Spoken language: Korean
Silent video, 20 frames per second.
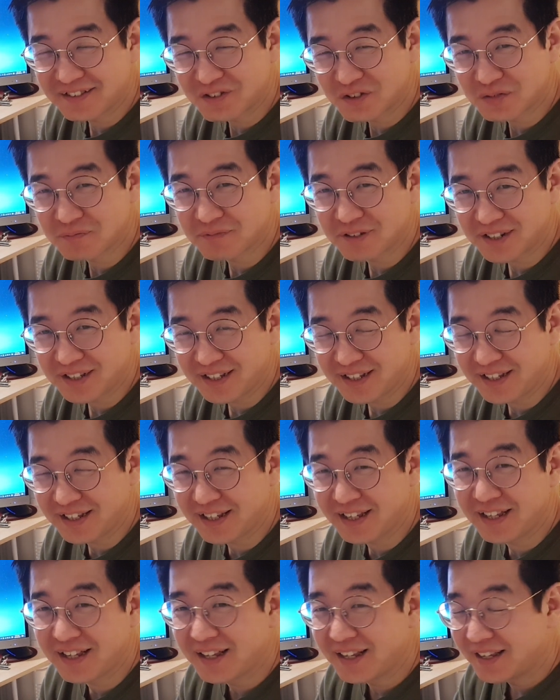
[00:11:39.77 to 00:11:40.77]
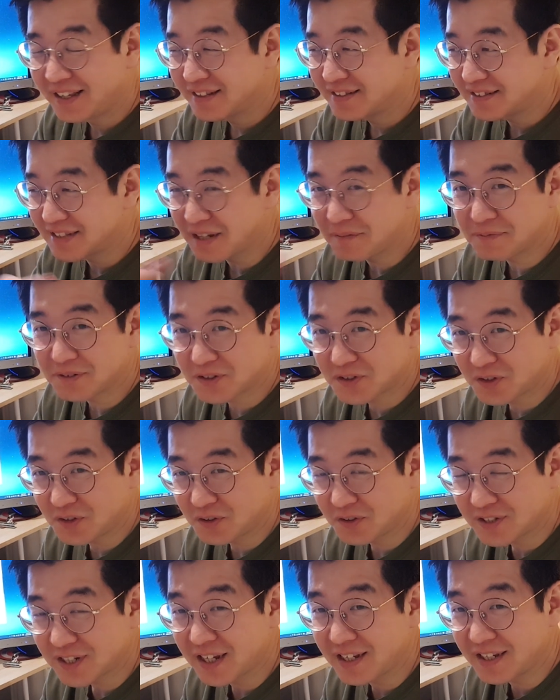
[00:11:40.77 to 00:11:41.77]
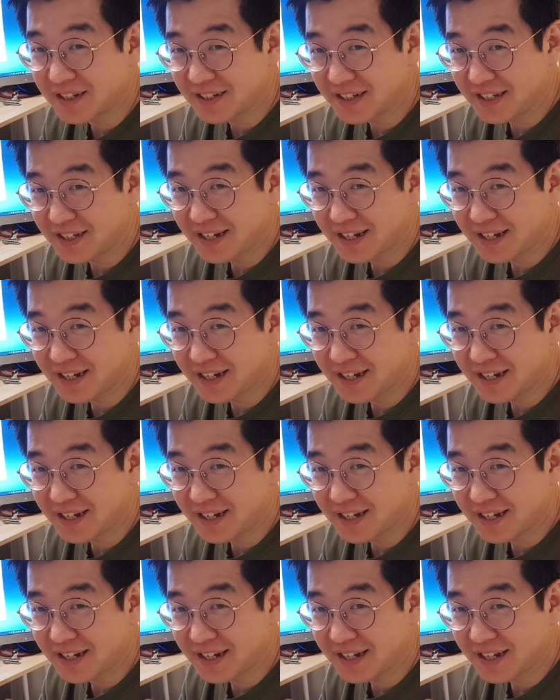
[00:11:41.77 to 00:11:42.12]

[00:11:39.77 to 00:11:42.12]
충분히 셀프 스튜디오 촬영이